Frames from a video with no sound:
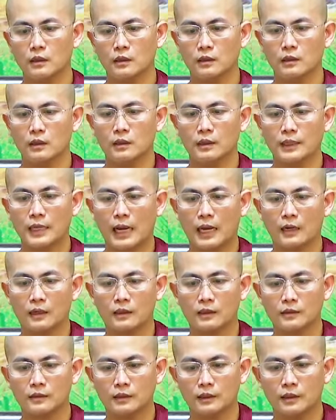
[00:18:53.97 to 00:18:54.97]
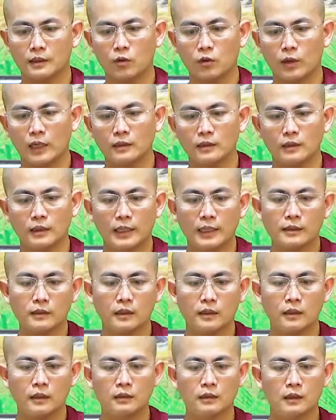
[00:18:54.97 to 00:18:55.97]
lợi nạp tiến hóa lợi ích
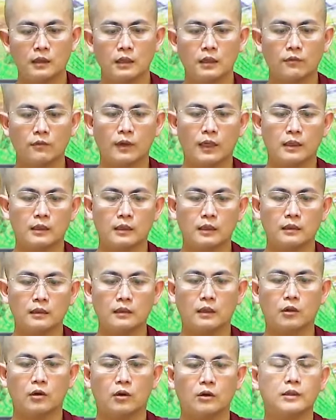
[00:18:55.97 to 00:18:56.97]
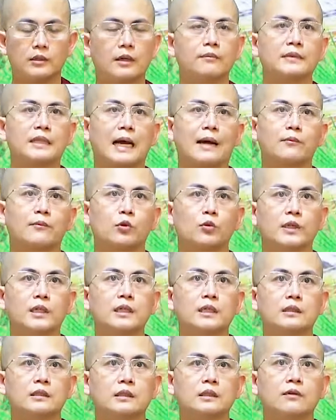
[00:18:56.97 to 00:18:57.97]
hơn vậy cái người có tâm tàm quý
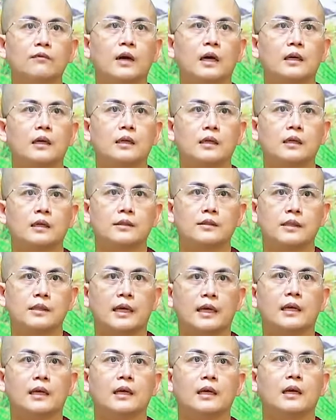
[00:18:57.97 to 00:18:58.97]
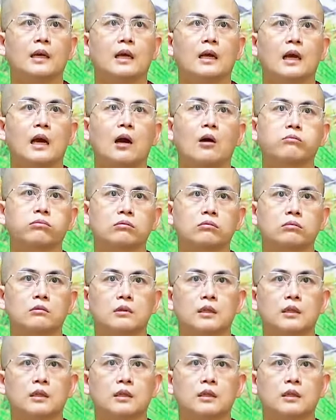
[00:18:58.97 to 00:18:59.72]
là như vậy sẽ học